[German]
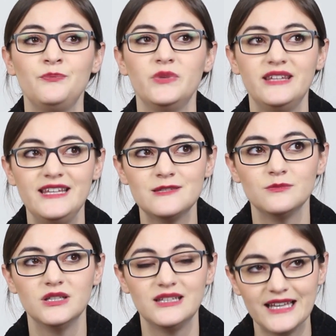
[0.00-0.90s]
Mit
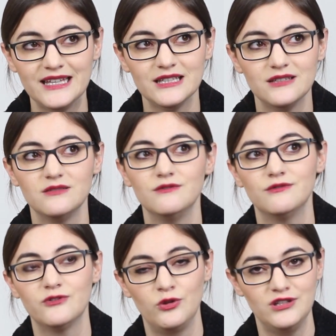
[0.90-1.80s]
diesem Trick
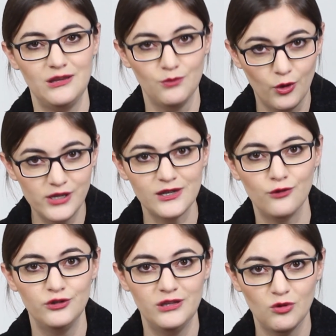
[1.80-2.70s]
könnt ihr den Puls
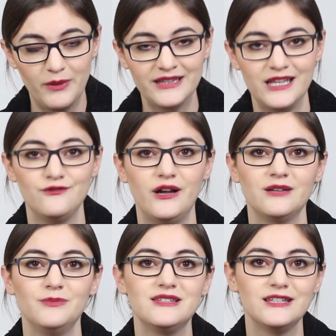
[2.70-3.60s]
auch für den Moment
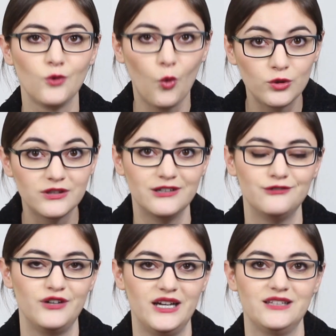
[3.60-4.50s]
einfach ein bisschen
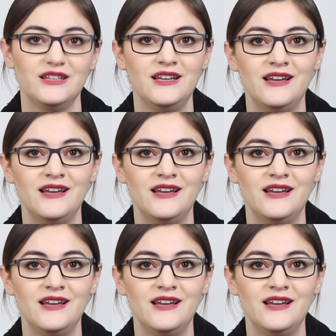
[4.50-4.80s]
runterfahren.